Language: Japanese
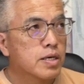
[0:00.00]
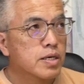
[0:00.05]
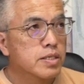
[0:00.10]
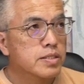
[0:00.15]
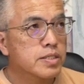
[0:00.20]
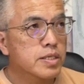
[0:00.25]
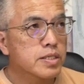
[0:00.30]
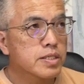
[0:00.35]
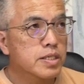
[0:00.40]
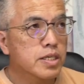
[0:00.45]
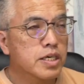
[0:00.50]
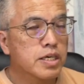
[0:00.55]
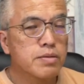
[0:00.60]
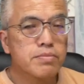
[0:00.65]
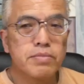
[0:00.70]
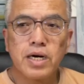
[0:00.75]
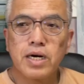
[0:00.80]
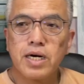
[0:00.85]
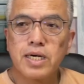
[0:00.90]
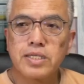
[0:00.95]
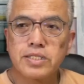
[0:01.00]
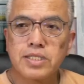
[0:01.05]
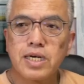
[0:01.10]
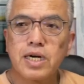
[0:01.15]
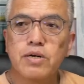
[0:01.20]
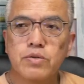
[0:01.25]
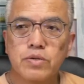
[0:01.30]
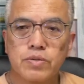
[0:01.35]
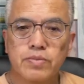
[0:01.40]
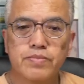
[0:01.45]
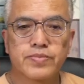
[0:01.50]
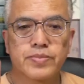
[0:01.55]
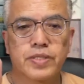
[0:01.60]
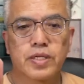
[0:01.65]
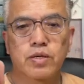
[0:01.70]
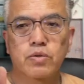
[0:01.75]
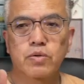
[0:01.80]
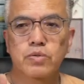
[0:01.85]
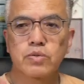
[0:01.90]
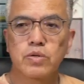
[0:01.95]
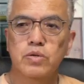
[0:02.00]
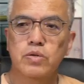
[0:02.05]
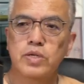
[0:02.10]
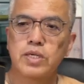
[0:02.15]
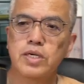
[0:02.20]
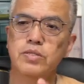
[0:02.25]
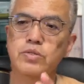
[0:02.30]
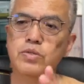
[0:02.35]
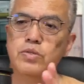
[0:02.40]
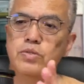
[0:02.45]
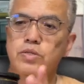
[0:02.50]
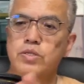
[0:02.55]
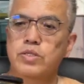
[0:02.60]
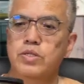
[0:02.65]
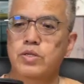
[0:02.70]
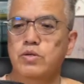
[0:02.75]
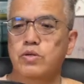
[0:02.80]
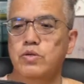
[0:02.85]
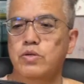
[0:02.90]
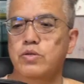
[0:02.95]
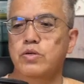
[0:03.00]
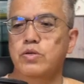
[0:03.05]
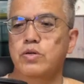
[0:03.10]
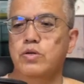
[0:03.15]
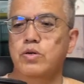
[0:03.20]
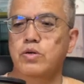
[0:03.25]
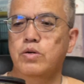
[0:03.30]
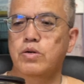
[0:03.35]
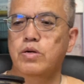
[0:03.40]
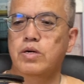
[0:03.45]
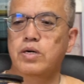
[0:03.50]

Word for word: 全然品番が違う、このレンズについている、